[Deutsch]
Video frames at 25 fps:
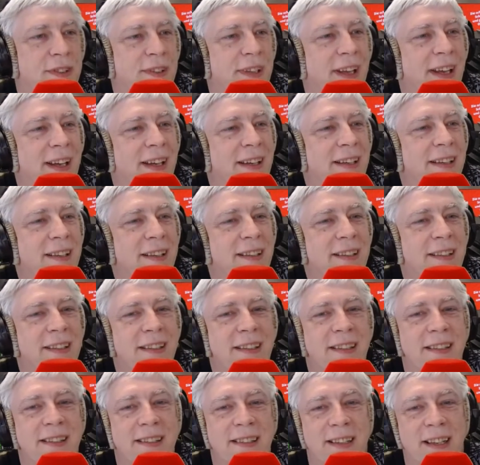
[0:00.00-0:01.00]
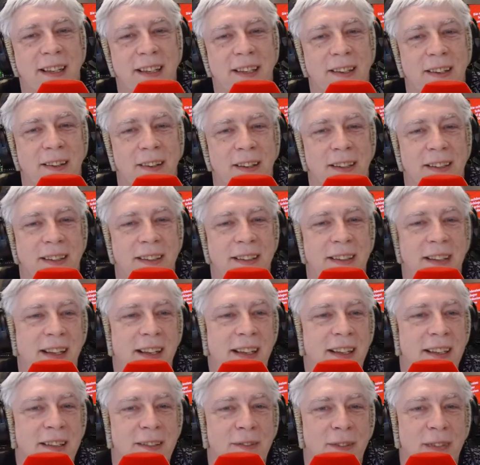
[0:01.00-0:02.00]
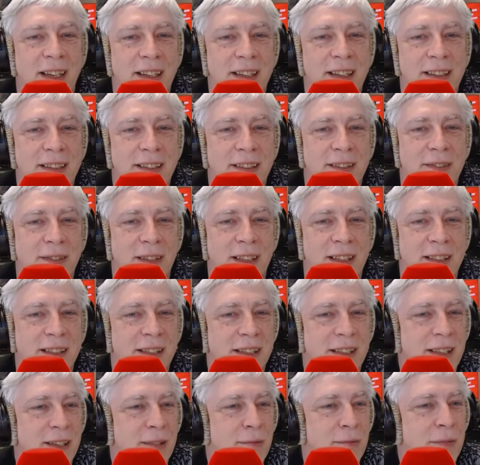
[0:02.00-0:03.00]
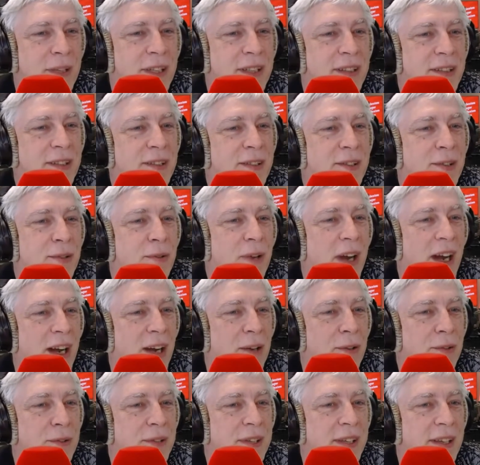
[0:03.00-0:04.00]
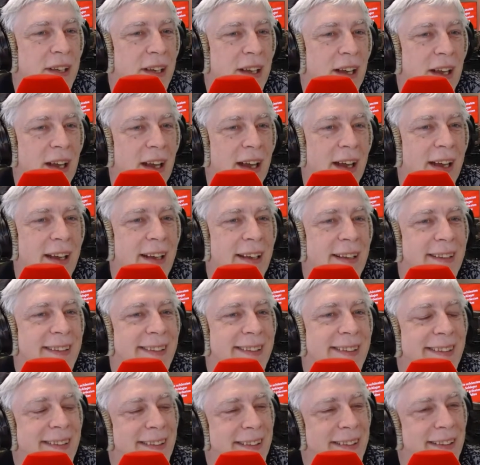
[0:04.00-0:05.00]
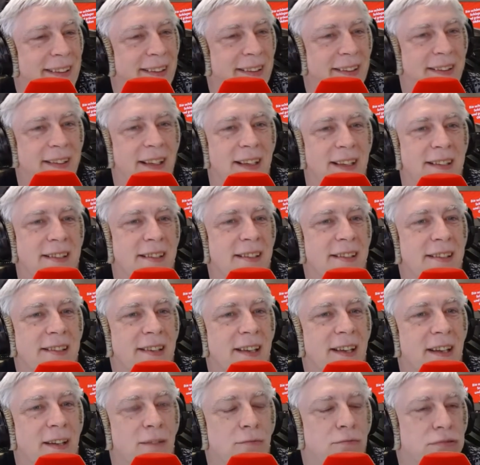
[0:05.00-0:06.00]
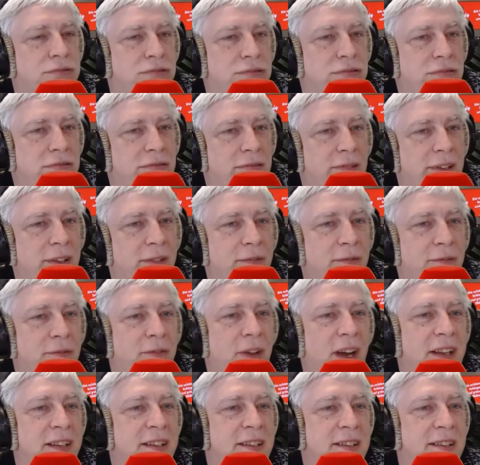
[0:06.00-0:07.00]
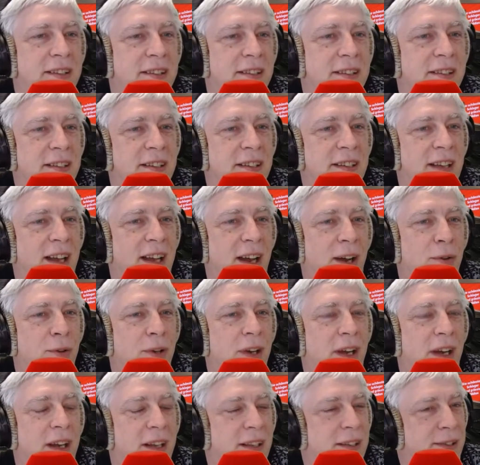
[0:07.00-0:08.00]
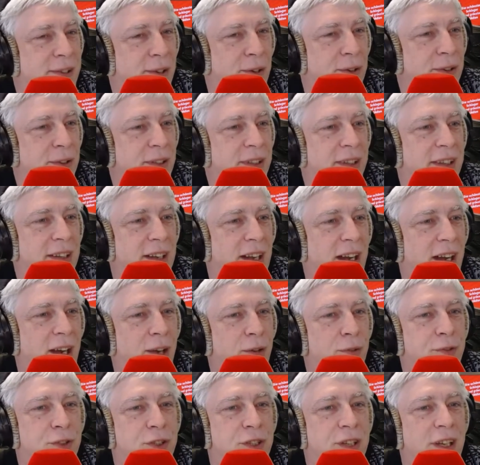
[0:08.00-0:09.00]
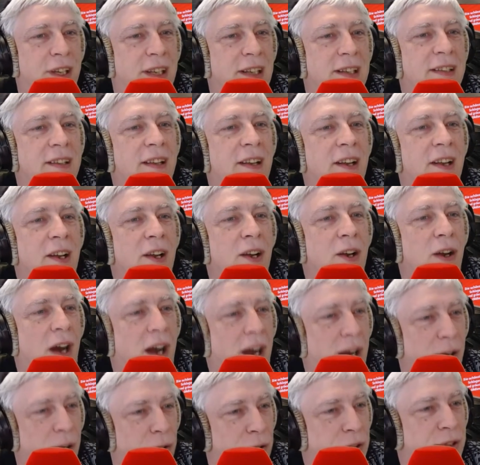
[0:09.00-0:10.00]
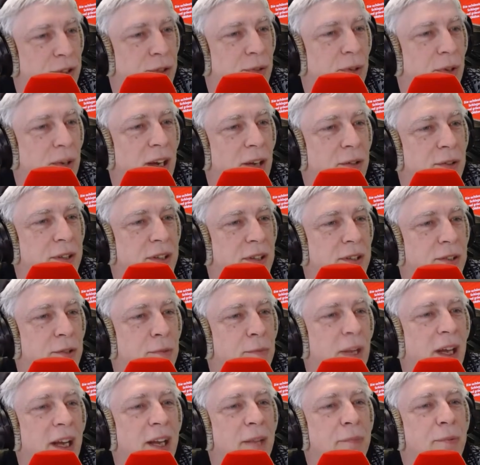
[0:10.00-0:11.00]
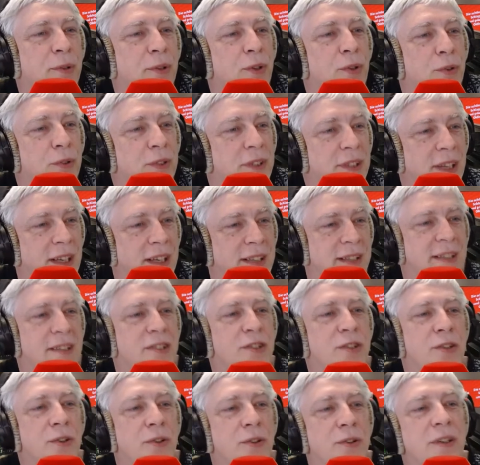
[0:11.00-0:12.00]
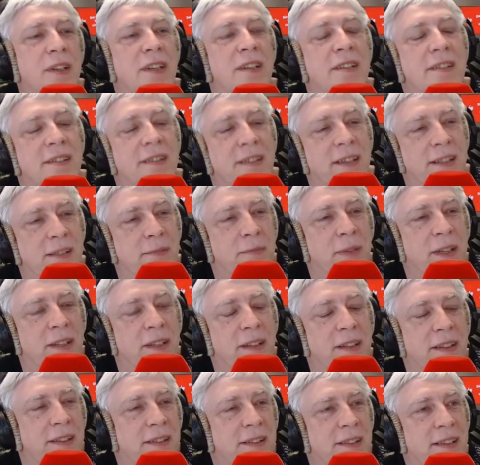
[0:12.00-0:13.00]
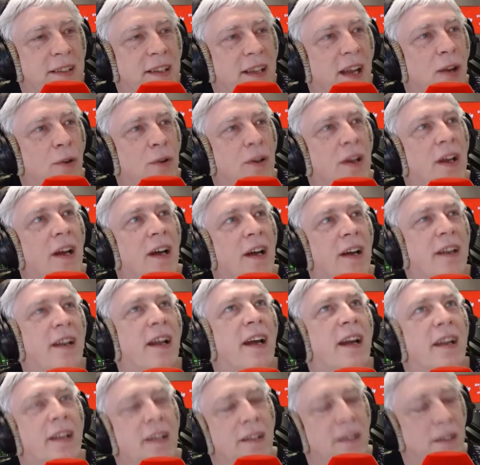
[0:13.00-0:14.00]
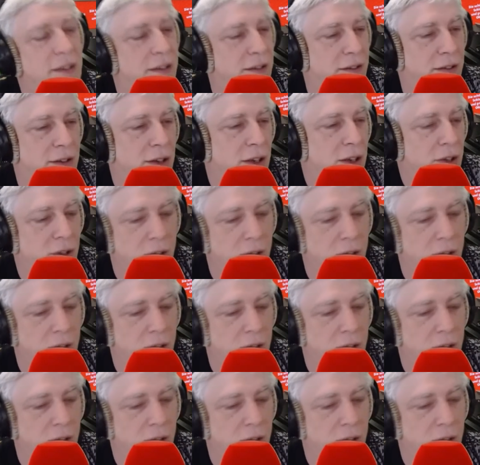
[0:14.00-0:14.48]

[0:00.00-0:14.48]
nachher ging es dann äh, direkt weiter quasi mit Zuhause. Äh, das ist ja im weitesten Sinn auch ein Song, der aufstellt, auch zu Hause zu bleiben und dass es schön ist, dass man äh, sich auch rein äh,